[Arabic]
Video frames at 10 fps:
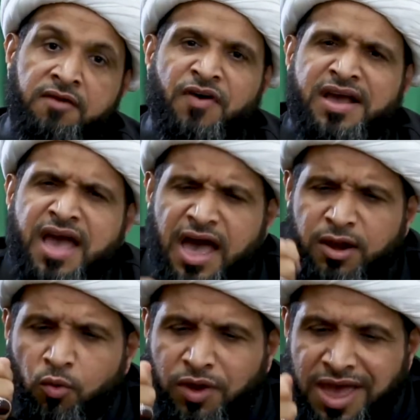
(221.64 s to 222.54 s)

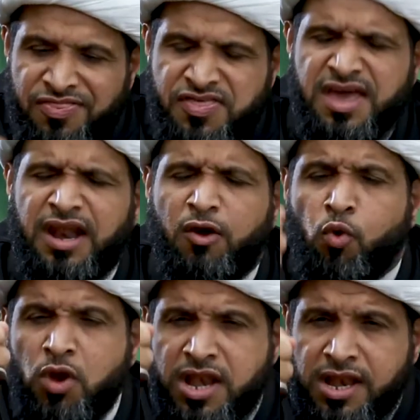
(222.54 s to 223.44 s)
فكانوا كثير
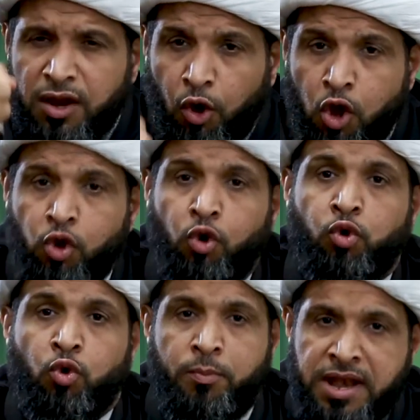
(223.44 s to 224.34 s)
كل
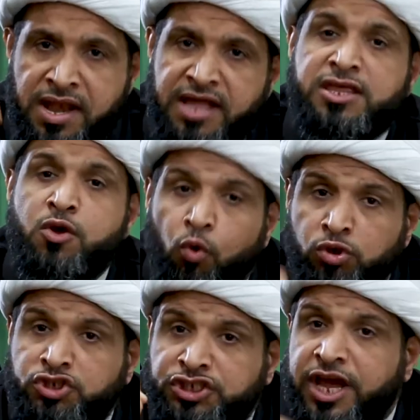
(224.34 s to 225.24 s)
الحروب التي
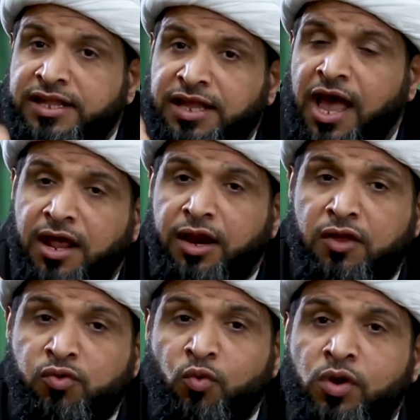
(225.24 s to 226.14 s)
انشئت على
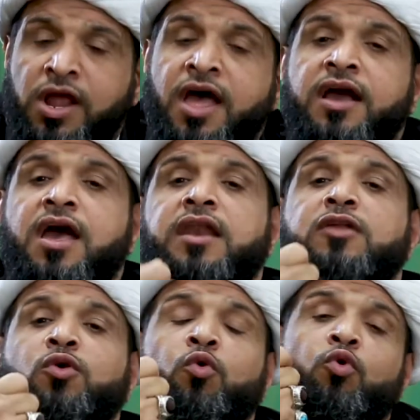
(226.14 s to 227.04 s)
الرسول
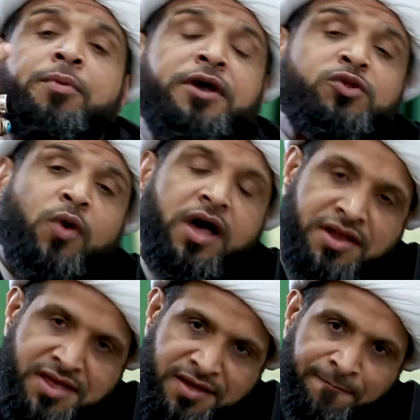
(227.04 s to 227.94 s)
كانت حروب
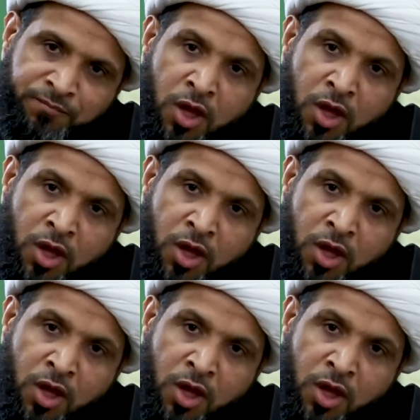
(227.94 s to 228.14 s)
عدوانيه